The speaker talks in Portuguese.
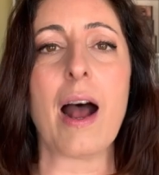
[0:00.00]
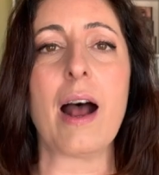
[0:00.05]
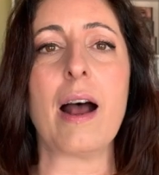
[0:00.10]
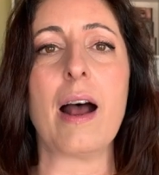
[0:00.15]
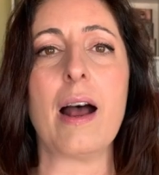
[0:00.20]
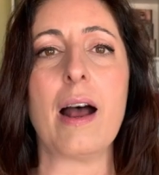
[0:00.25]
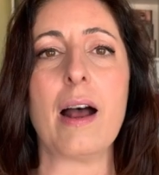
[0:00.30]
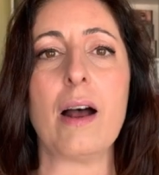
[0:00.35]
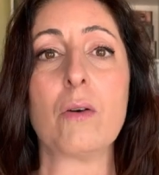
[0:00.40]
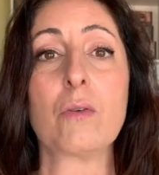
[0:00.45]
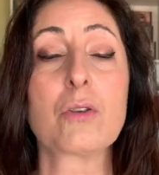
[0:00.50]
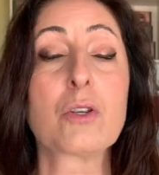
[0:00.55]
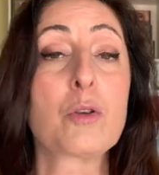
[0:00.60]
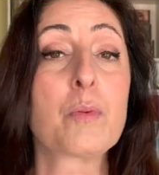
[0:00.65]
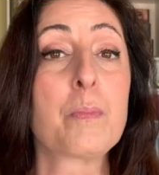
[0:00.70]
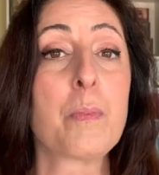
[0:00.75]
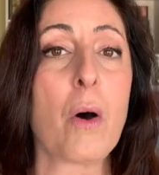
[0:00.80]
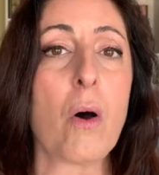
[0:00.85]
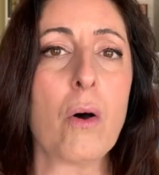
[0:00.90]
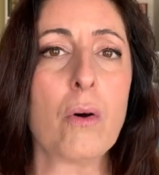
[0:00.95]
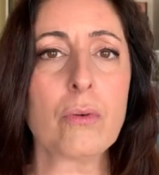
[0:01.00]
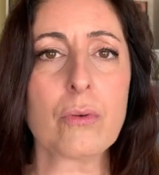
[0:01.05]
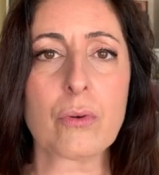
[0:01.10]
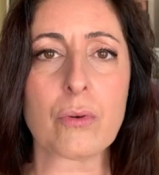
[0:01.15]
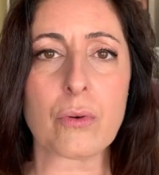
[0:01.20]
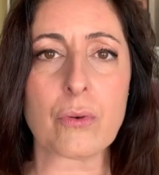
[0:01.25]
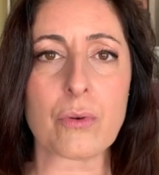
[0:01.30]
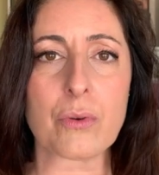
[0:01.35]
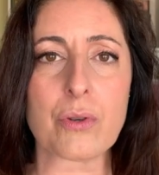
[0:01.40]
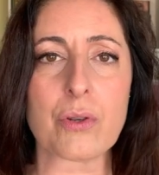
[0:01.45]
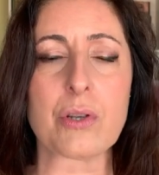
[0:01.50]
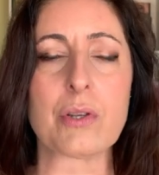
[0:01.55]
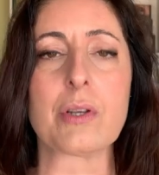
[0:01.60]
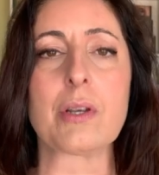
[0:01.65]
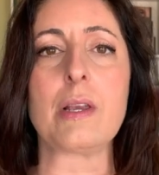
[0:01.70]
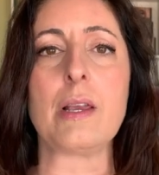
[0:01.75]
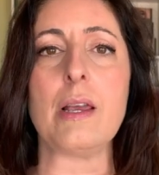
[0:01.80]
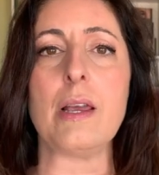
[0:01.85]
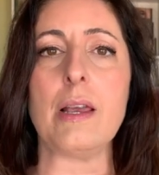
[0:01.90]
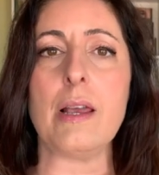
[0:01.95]
ah, os pontos
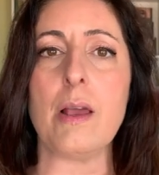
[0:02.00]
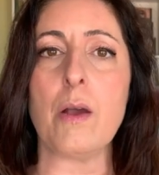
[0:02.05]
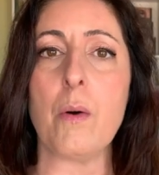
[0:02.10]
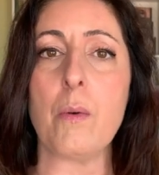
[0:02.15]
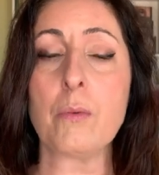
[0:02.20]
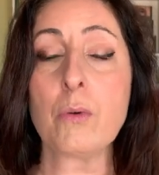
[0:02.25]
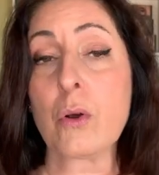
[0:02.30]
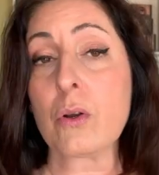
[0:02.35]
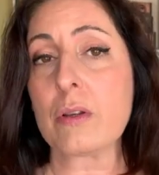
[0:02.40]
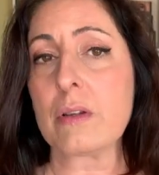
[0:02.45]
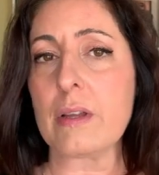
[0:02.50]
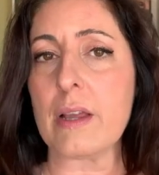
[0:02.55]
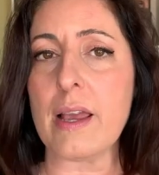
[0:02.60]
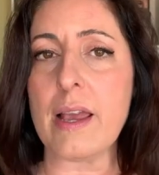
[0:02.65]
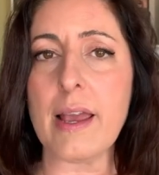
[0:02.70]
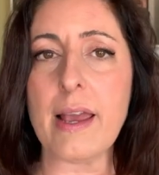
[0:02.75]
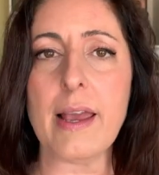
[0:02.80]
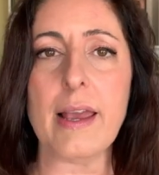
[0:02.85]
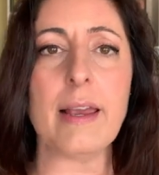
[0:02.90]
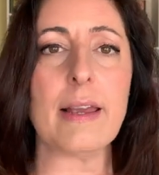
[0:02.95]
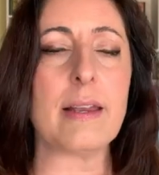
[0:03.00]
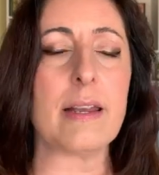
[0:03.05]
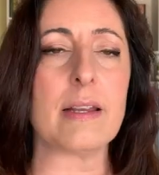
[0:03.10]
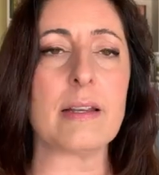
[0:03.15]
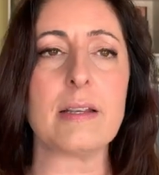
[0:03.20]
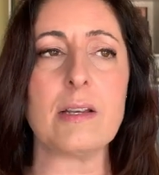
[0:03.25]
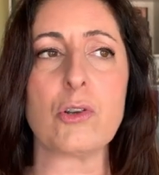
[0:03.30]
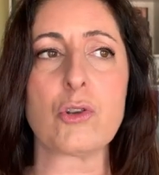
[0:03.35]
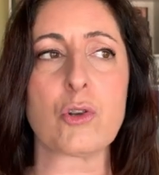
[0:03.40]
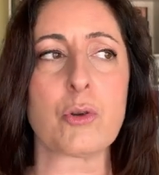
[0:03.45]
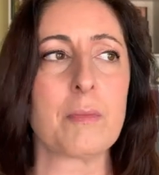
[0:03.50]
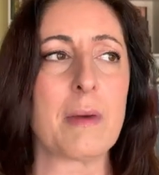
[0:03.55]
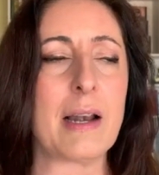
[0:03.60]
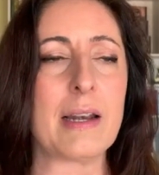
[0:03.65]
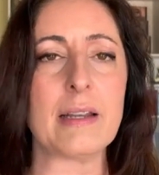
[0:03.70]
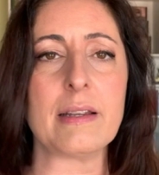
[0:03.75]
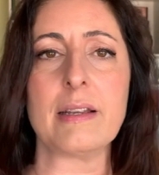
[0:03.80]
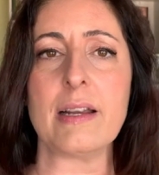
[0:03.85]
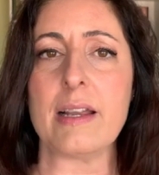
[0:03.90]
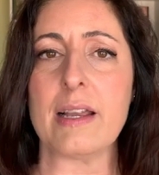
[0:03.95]
que eu notei que existe uma
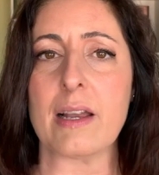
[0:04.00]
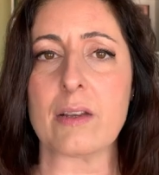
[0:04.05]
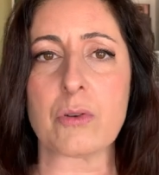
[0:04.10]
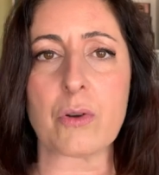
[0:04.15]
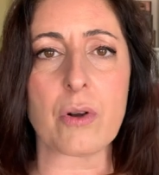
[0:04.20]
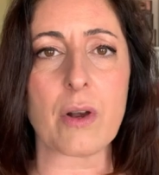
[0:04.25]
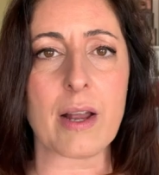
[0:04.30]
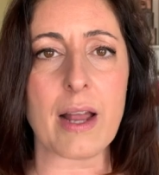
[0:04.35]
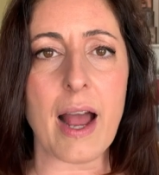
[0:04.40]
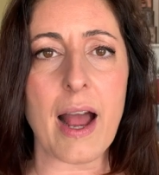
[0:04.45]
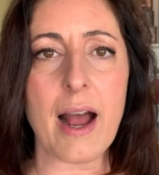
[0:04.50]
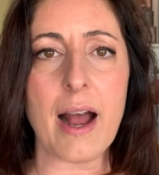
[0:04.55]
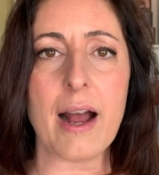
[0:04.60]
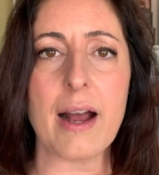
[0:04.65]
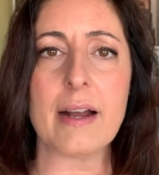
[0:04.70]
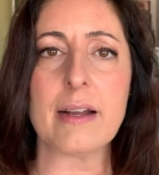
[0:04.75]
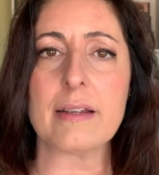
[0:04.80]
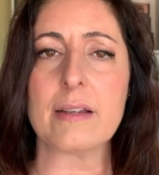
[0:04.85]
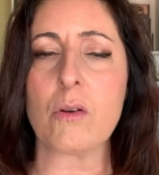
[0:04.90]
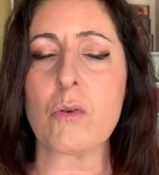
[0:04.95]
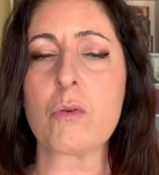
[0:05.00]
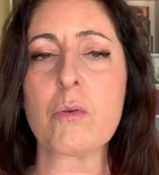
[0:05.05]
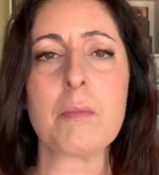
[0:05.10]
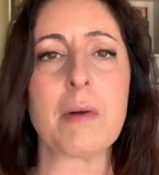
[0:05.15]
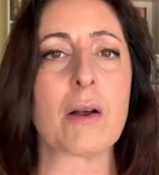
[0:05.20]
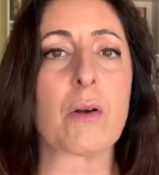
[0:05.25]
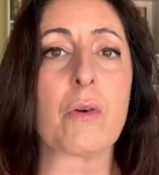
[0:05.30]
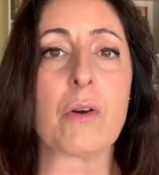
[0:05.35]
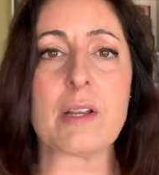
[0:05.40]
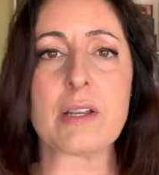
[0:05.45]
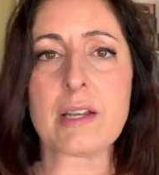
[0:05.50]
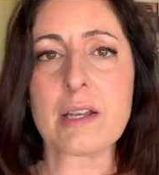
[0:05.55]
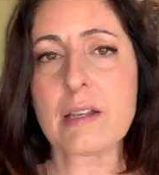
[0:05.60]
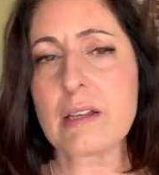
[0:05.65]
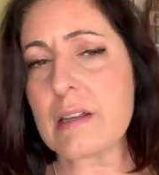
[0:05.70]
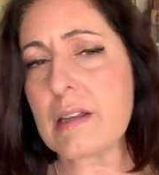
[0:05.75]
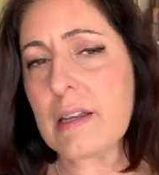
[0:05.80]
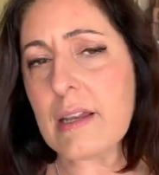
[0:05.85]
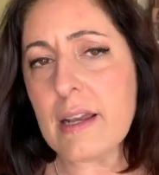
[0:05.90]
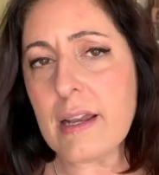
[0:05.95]
letrinha trocada, alguma coisa
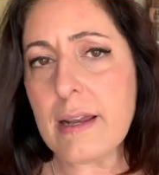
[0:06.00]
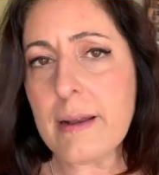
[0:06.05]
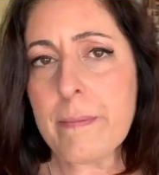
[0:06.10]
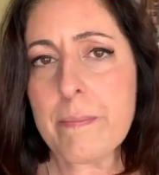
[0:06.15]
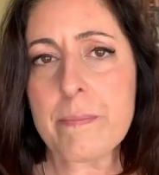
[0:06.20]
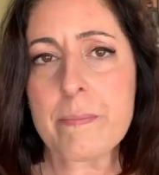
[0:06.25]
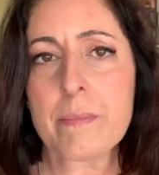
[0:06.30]
assim,